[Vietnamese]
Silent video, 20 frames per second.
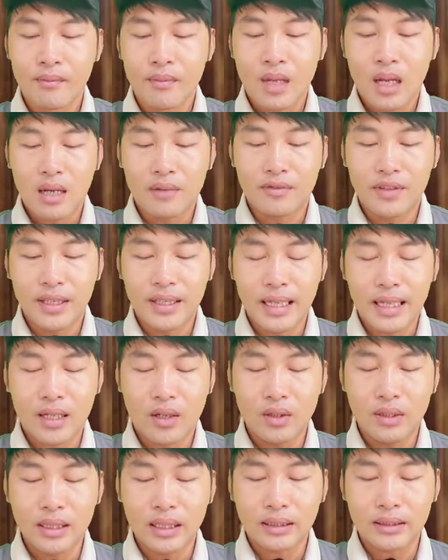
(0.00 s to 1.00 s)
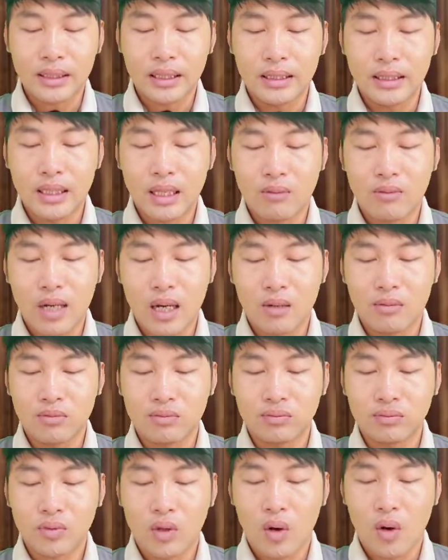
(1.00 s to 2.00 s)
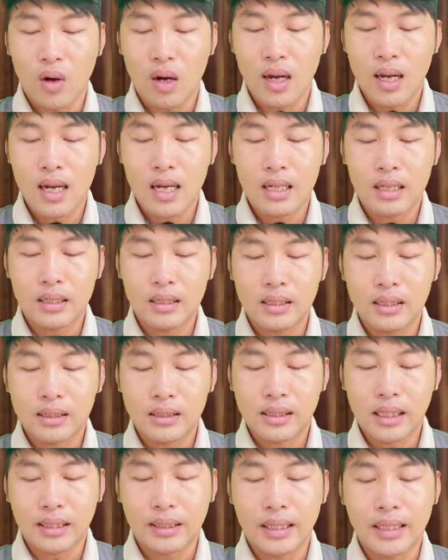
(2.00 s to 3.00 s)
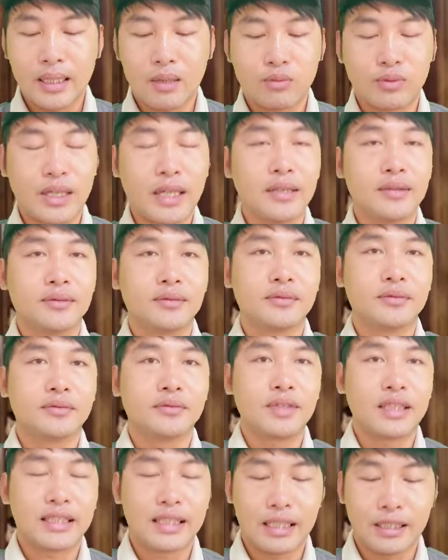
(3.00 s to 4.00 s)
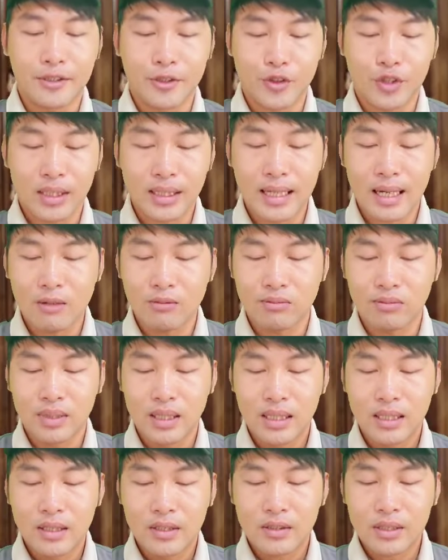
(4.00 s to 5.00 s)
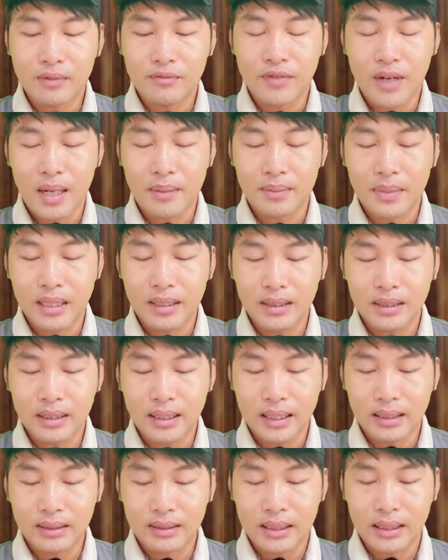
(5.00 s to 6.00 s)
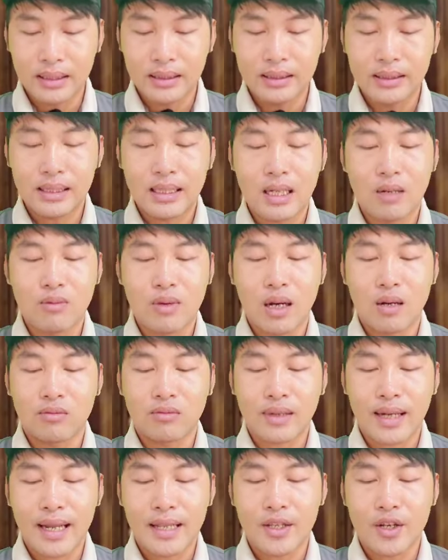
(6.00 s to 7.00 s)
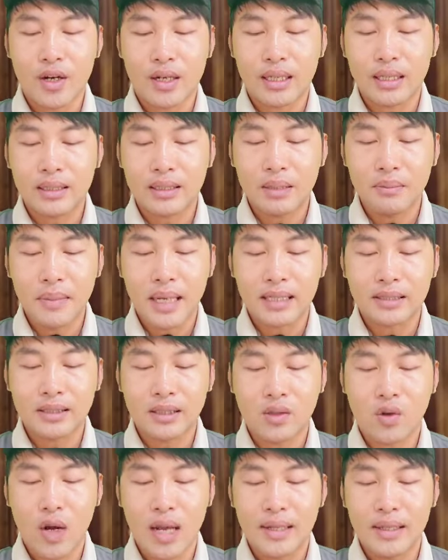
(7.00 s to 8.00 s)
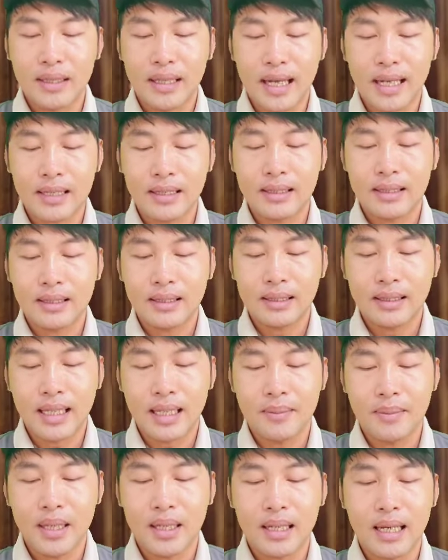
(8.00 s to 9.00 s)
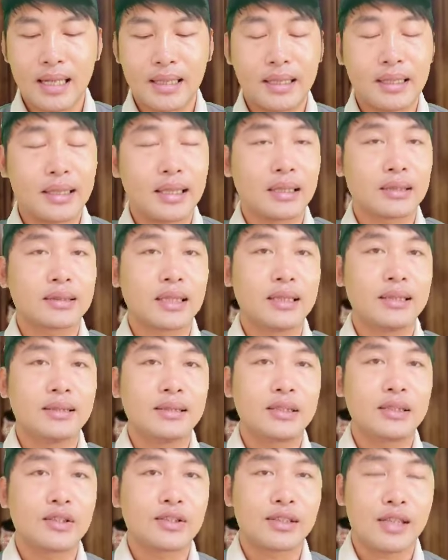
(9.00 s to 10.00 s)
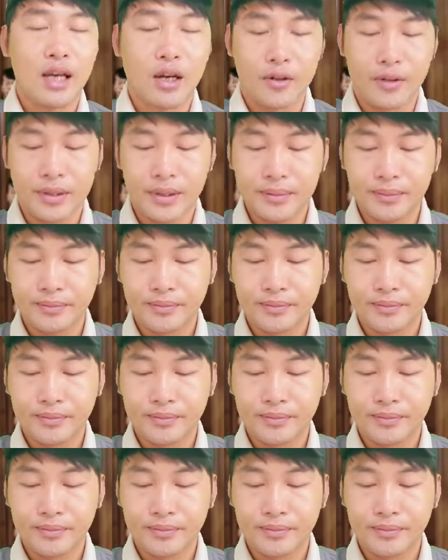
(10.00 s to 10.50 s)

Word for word: Hành vi gây rối trật tự công cộng của Trần Thị Ngọc Trinh và Trần Xuân Đông xâm phạm đến trật tự công cộng, đe dọa đến tính mạng sức khỏe người khác, gây mất an ninh trật tự cho xã hội.